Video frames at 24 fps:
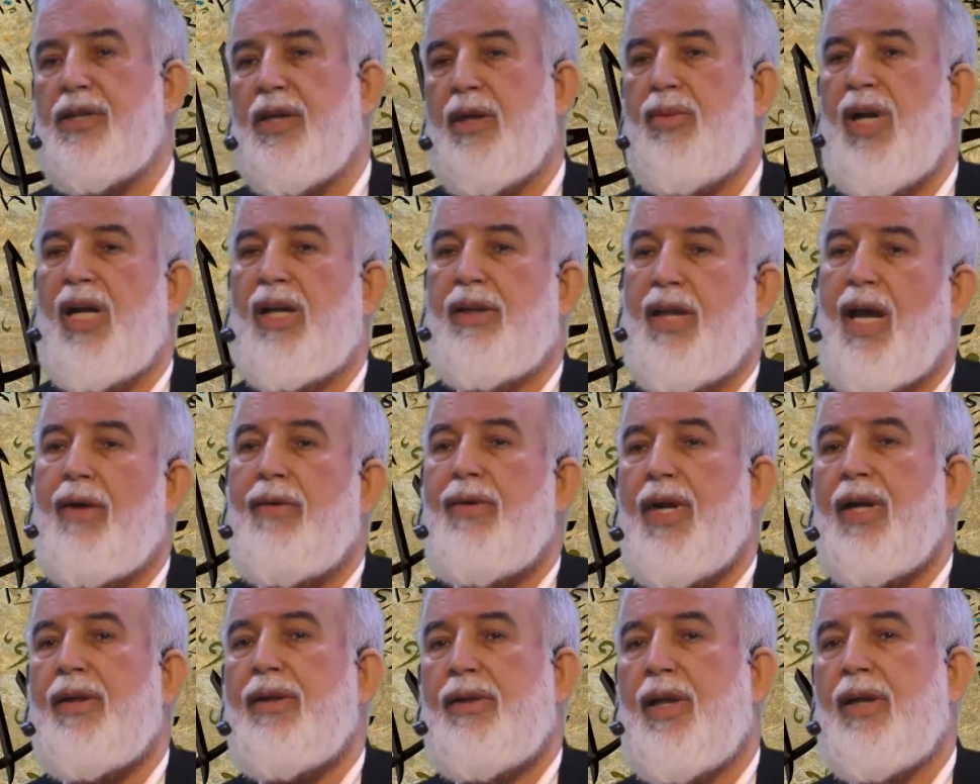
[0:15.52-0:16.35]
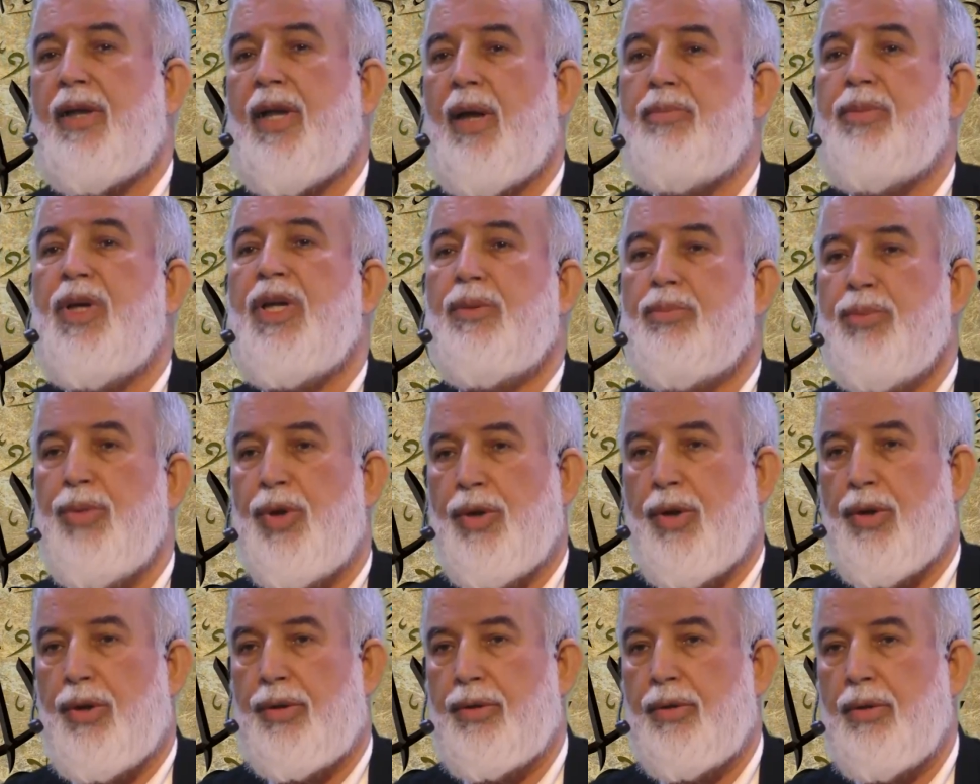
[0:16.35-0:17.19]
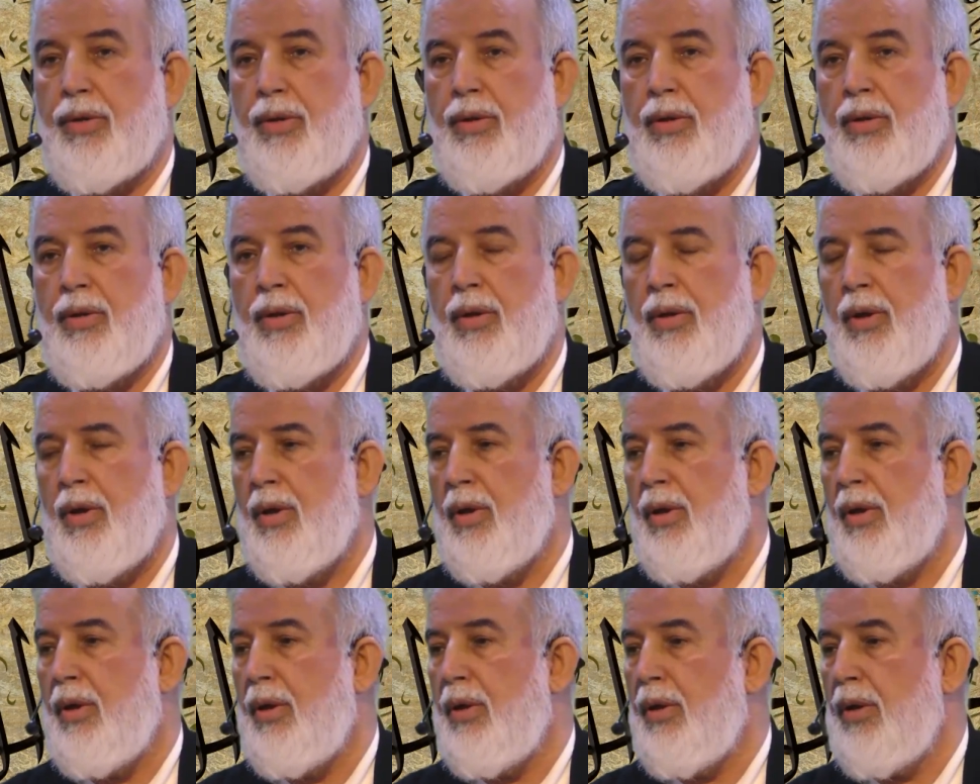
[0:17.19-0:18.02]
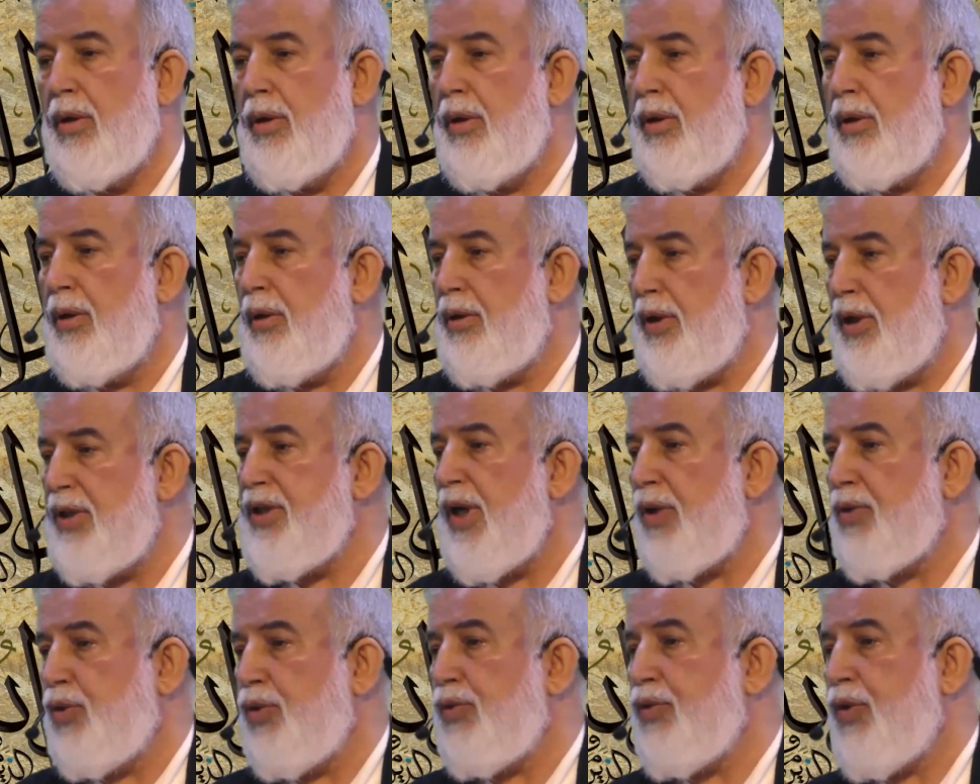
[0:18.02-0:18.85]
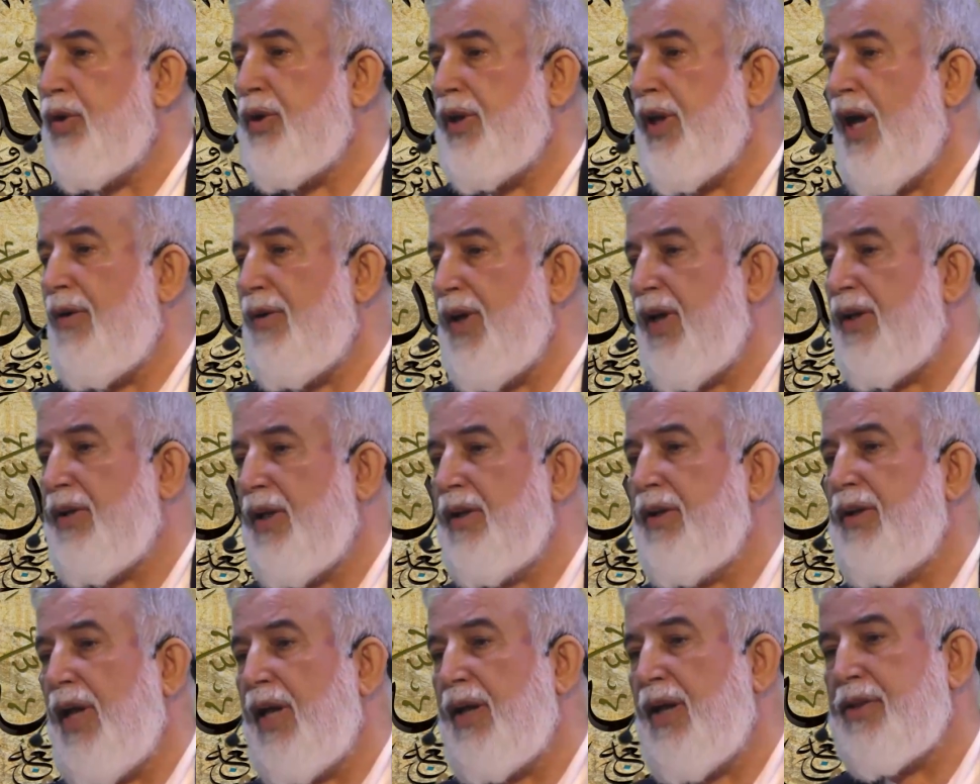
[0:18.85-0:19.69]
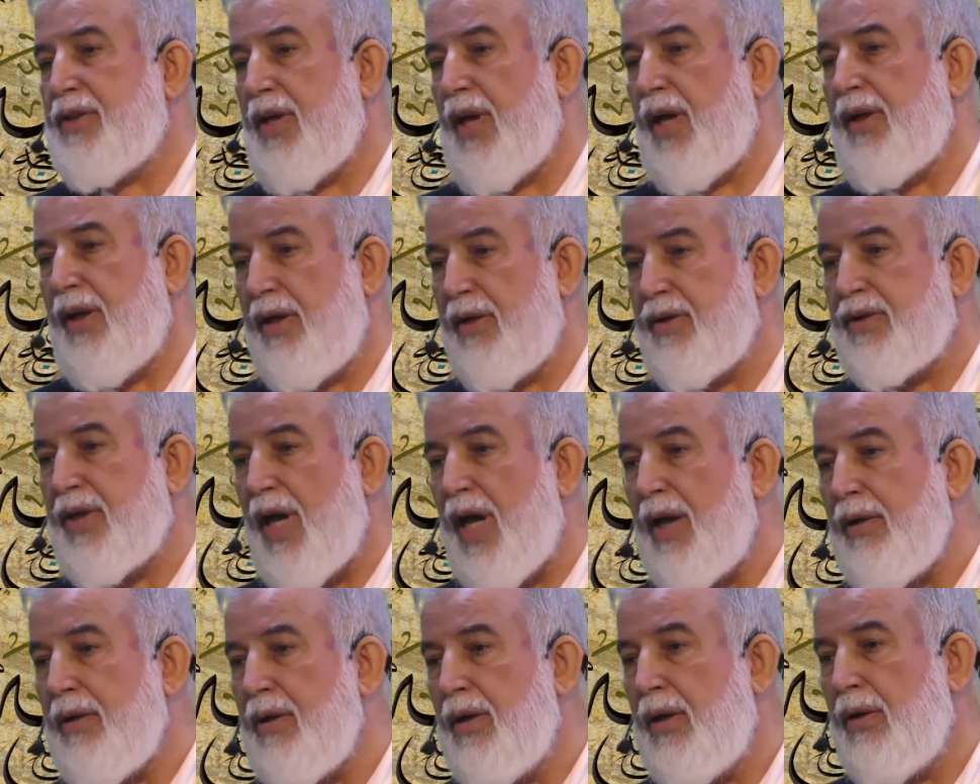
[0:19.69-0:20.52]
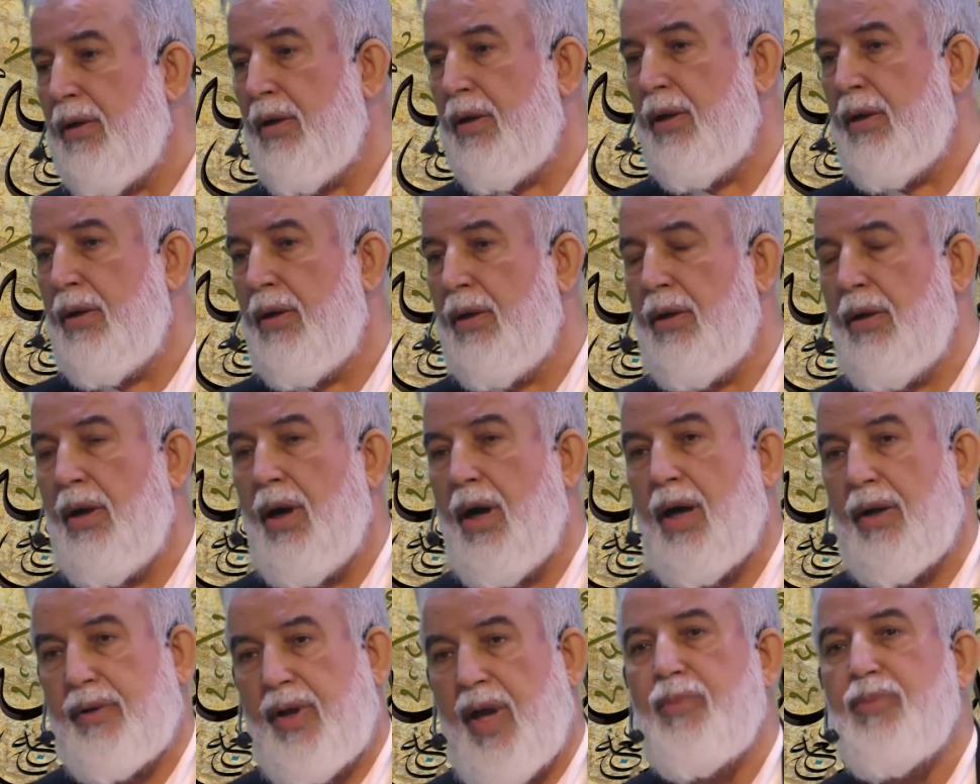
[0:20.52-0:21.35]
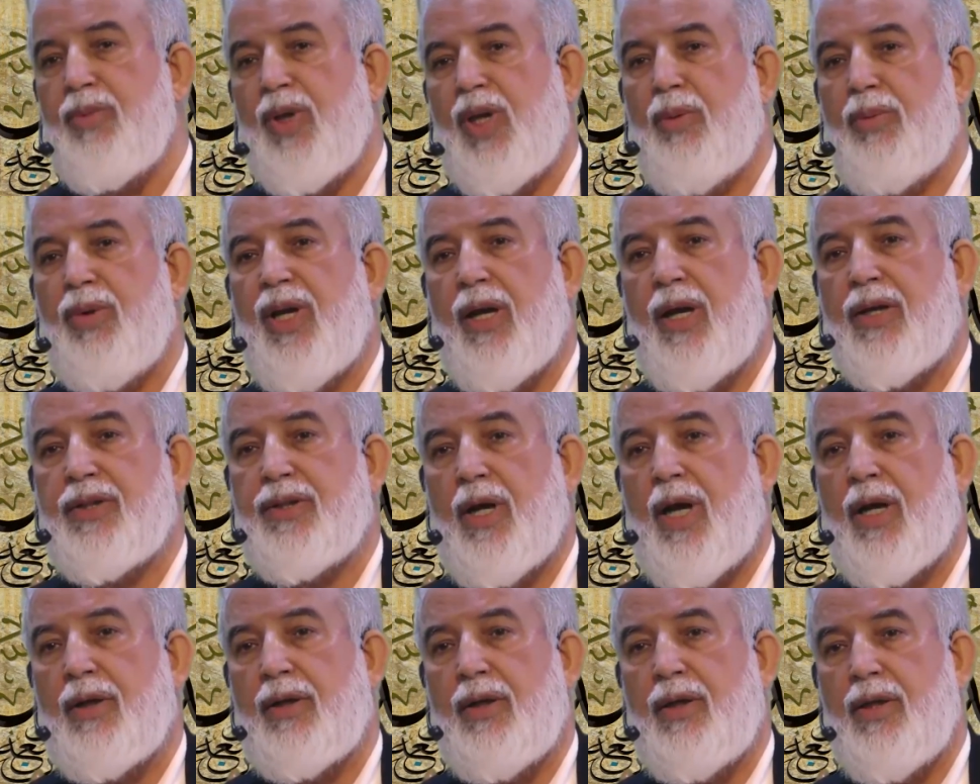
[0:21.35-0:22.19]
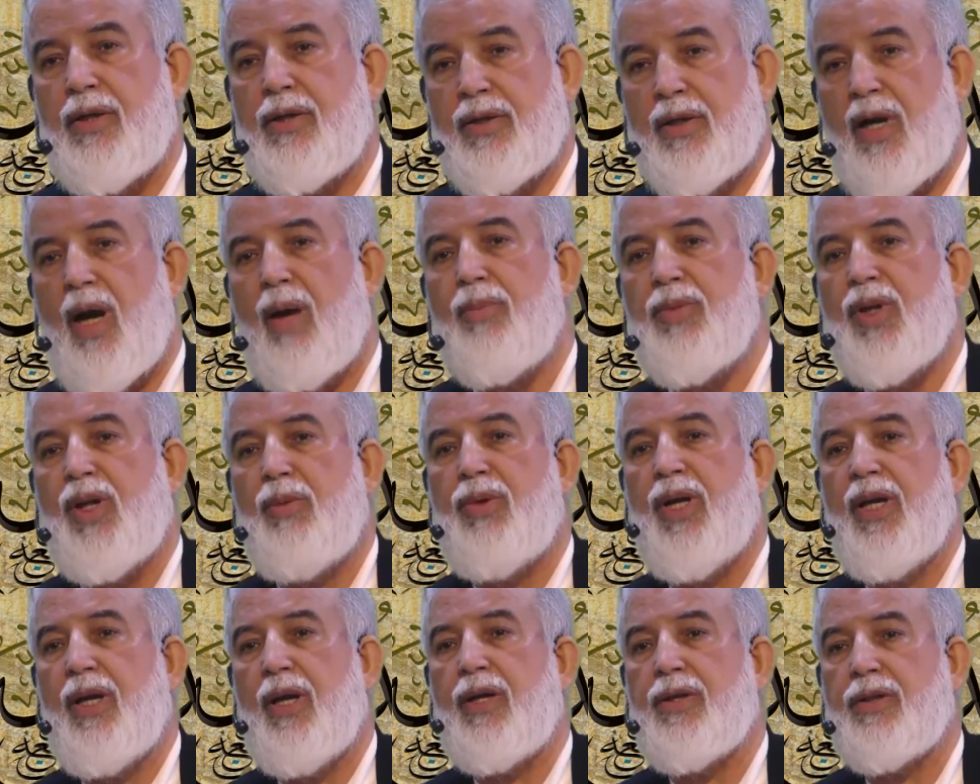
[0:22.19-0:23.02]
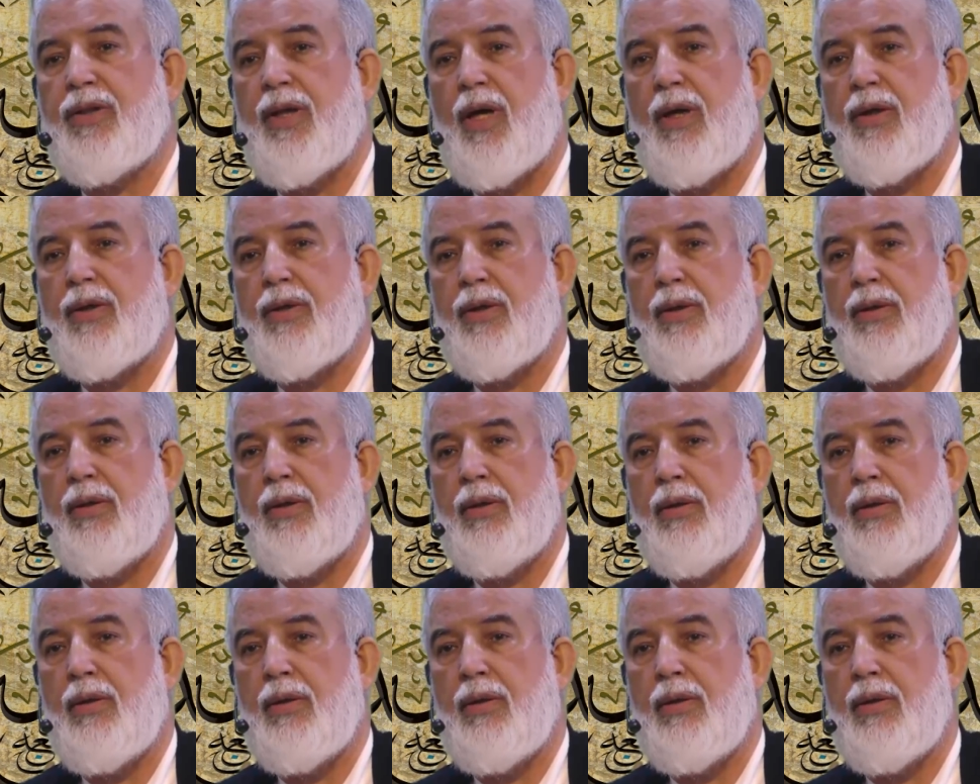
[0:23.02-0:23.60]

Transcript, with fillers: rejimle, devletle de bitmiyor. Nice küfür devletinde yaşar insan, adam gibi yaşar, İslam gibi yaşar.